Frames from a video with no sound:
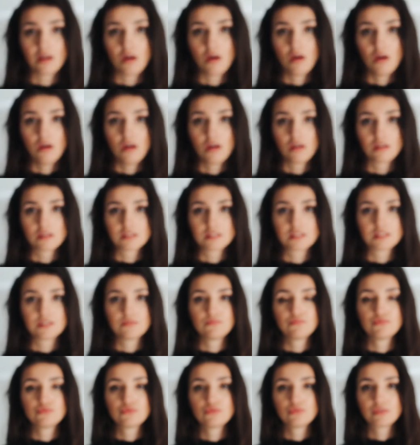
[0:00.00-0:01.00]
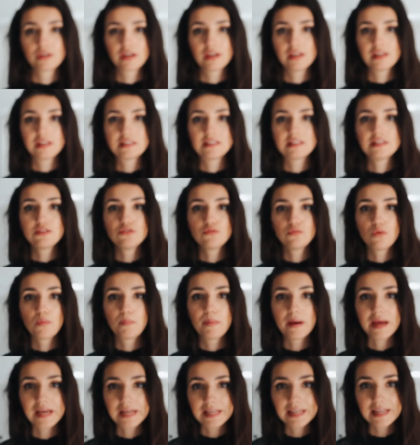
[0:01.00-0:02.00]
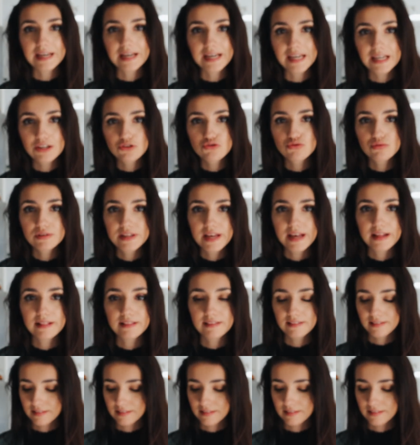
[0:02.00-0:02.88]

Oh, si vous aurez, les signes ne vont pas éclairer Juliette.